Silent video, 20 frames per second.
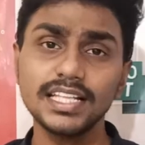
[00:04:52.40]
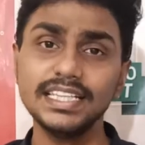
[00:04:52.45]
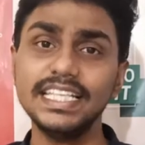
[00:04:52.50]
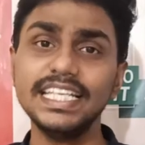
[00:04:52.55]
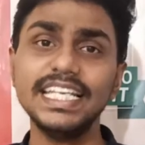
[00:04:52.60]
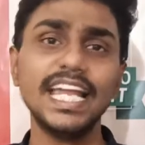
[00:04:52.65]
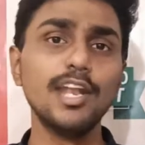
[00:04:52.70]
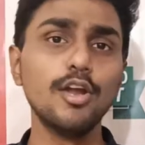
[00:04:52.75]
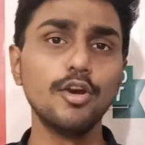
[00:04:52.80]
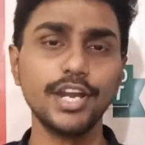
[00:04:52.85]

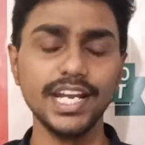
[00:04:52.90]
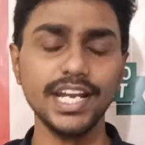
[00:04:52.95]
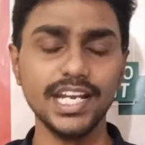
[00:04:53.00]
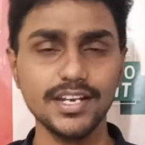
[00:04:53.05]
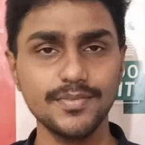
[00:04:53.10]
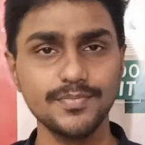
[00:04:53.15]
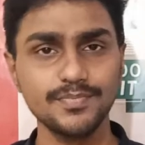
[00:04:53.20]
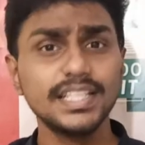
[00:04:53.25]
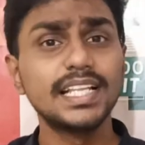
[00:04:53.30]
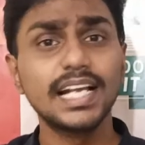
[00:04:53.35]
தி எல்லோ கிட்
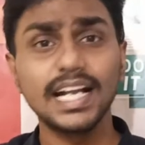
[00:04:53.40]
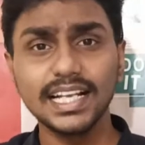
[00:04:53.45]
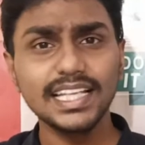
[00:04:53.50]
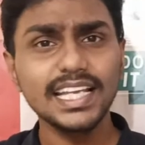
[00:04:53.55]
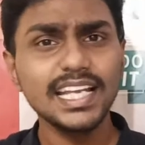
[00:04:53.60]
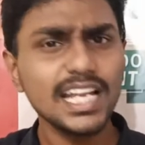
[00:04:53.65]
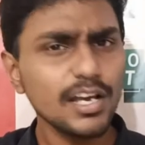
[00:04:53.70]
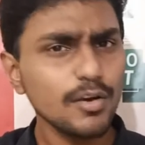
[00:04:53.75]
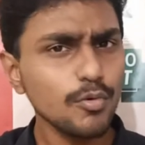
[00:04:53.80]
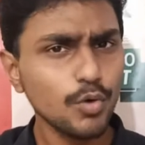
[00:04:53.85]
இந்த
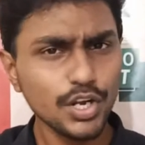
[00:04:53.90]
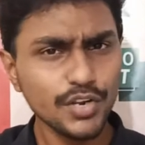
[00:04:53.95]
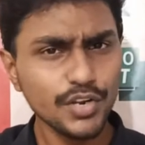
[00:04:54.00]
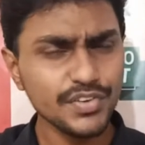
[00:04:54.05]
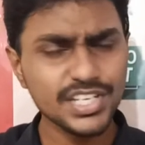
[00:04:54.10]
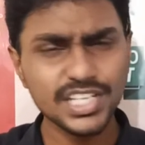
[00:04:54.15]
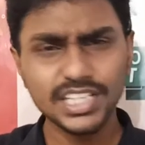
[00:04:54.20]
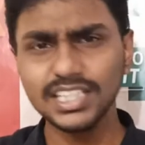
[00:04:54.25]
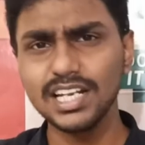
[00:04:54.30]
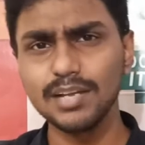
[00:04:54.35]
கதையில் ஒரு
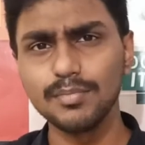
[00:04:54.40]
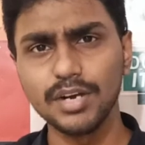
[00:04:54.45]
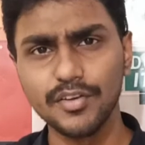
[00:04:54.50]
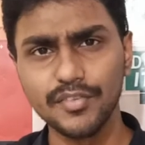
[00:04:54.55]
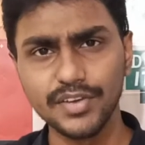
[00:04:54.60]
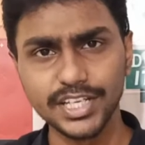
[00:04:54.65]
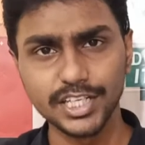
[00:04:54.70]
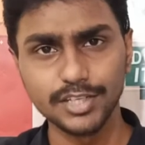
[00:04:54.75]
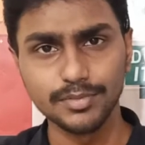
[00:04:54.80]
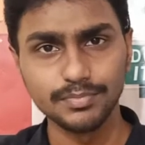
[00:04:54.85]
விஷயத்தை நம்ம
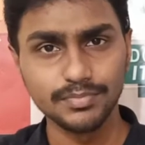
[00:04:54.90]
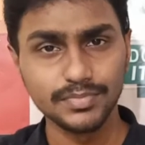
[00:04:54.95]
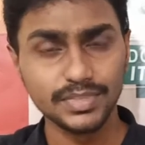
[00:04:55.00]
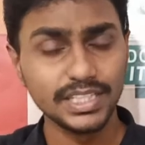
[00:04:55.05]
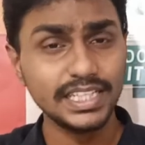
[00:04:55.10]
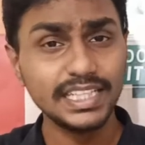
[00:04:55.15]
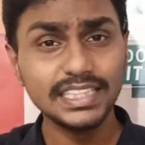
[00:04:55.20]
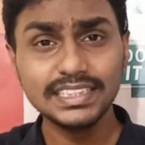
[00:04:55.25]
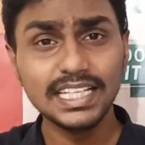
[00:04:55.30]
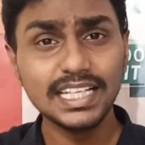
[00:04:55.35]
கவனிக்கணும்
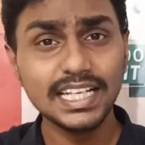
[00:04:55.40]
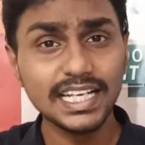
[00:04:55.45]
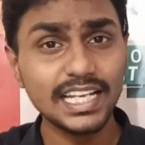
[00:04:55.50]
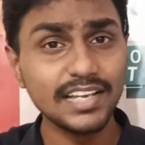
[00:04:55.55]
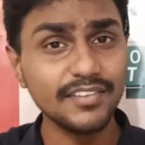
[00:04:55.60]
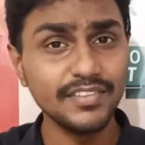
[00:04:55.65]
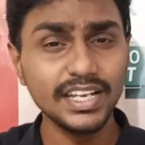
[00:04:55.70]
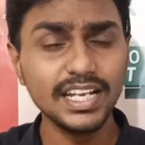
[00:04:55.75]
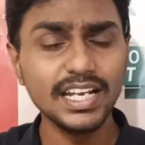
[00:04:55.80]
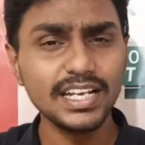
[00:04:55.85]
கீசில்
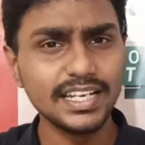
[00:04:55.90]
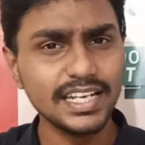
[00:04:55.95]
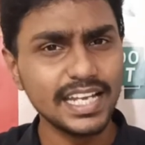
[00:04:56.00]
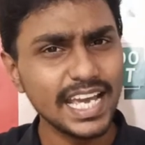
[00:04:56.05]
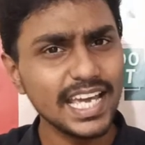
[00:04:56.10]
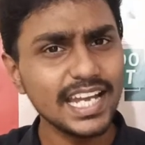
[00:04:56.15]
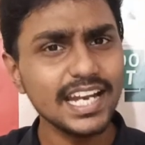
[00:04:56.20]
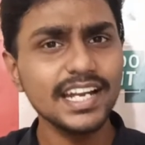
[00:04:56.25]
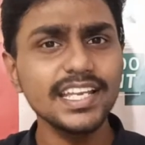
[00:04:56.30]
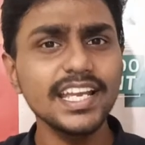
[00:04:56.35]
கிட்ட வீல்
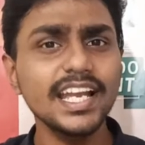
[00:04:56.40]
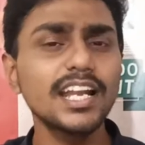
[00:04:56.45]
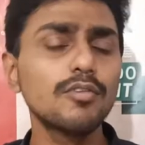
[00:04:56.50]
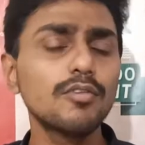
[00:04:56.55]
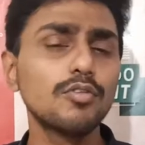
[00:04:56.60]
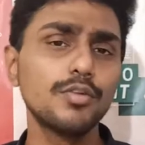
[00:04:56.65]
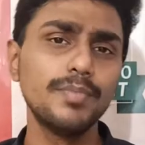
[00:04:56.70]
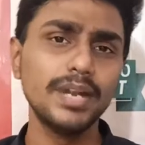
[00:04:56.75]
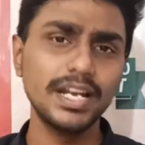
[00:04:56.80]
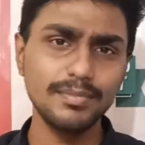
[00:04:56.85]
நேரடியாக
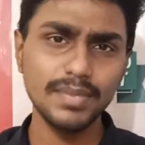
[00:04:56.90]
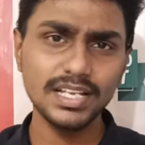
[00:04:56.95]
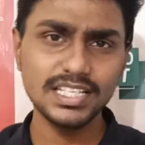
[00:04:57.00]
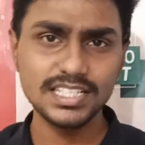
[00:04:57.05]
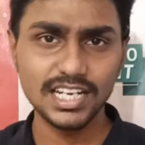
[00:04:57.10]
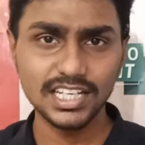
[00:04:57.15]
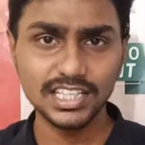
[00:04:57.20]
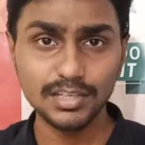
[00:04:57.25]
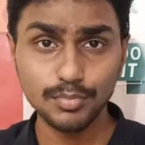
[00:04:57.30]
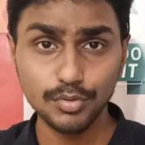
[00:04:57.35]
நான் ஒரு பெட்
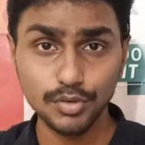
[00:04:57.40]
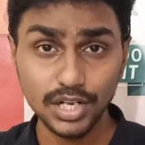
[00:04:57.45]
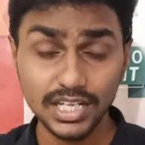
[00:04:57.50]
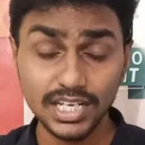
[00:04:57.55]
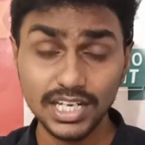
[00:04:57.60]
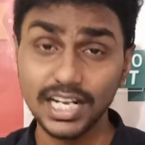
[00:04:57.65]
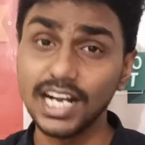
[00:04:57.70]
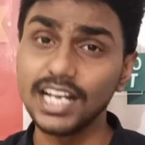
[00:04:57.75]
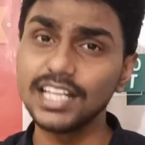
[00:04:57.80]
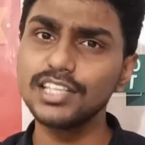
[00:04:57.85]
மேட்ச் நடத்த போகிறேன்
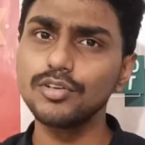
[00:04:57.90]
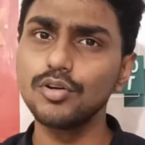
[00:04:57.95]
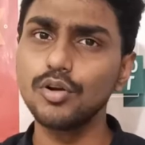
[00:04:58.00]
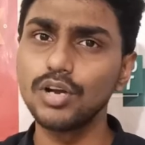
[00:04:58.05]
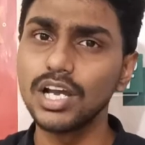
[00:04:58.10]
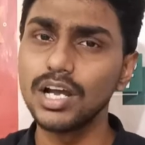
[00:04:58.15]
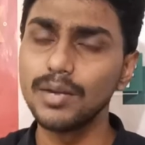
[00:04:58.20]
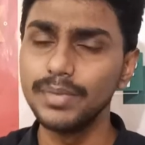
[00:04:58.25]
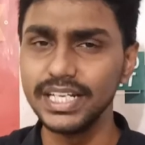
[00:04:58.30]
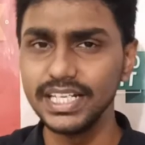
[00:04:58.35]
அதில்
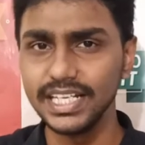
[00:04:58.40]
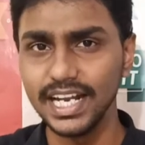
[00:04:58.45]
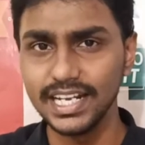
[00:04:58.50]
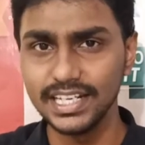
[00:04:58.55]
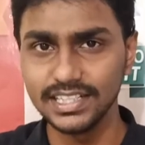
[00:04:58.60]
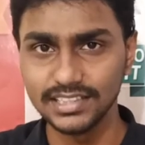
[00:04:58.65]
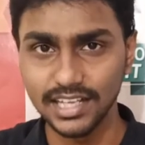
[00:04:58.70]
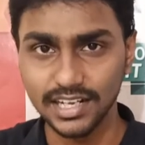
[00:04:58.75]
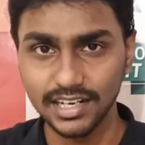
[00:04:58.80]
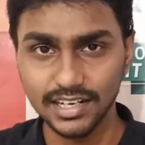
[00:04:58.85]
கலந்துக்கோங்க அப்படின்னு
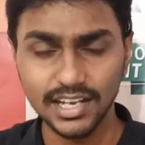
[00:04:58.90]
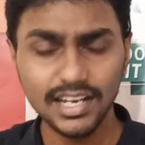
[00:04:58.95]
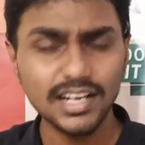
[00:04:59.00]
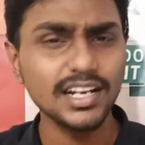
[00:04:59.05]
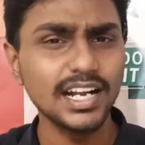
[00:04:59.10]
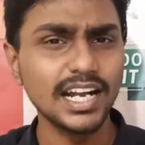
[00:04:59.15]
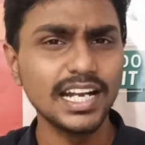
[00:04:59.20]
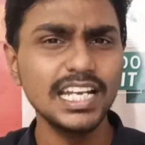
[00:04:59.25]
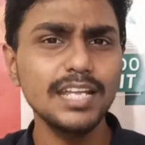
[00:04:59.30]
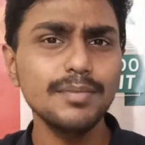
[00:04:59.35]
கேட்டிருந்தாருன்னா
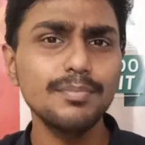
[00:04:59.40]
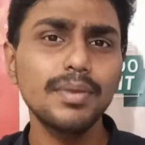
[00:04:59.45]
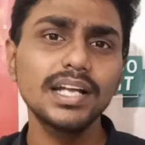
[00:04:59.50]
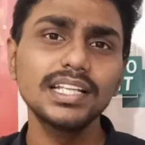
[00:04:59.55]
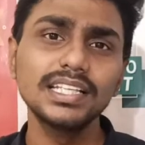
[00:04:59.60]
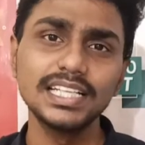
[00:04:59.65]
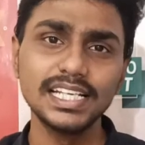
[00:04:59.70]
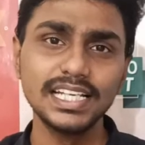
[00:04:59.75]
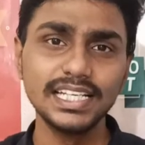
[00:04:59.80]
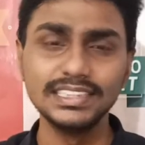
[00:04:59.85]
கண்டிப்பாக
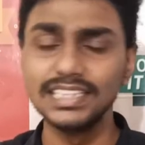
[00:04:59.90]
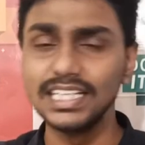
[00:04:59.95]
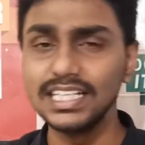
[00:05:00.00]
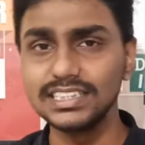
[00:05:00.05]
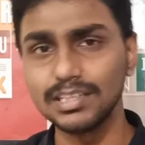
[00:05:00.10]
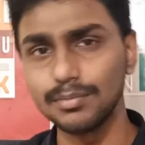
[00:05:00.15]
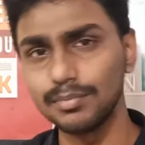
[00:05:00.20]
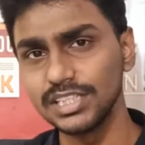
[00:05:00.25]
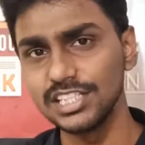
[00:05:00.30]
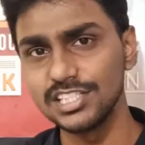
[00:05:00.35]
அதுக்கு
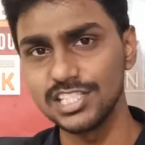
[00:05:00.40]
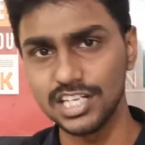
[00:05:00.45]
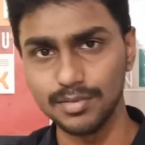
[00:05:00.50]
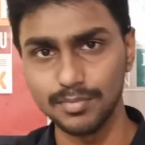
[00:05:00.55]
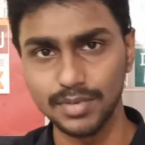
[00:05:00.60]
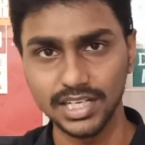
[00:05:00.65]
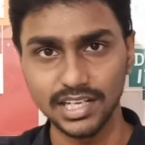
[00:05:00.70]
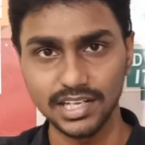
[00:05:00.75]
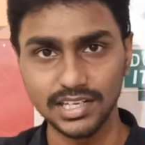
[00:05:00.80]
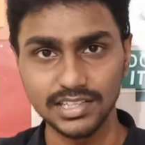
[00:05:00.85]
கீசில்
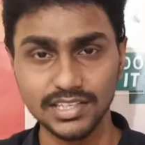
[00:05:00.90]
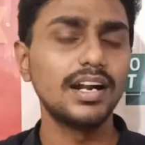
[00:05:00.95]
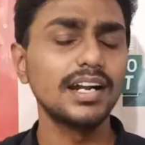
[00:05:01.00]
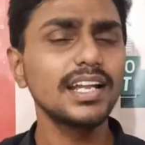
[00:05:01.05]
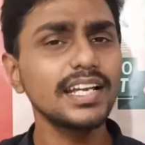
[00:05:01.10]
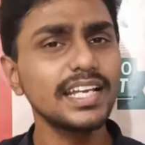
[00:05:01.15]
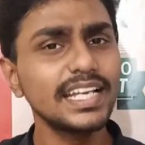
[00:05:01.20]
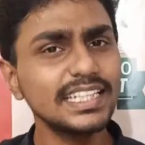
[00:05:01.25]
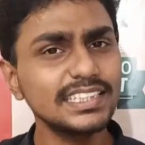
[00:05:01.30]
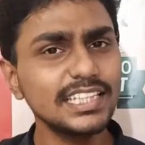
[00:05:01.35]
சம்மதிச்சிருக்க மாட்டார்
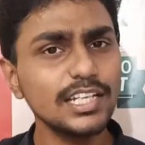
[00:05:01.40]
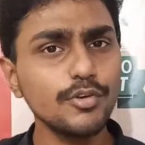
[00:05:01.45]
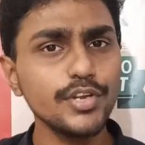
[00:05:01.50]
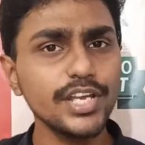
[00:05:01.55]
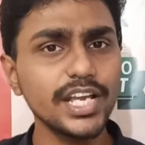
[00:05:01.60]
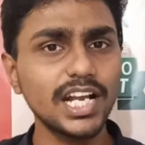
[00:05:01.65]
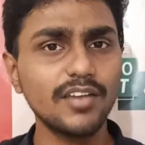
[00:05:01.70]
ஆனால் கீசிலுடைய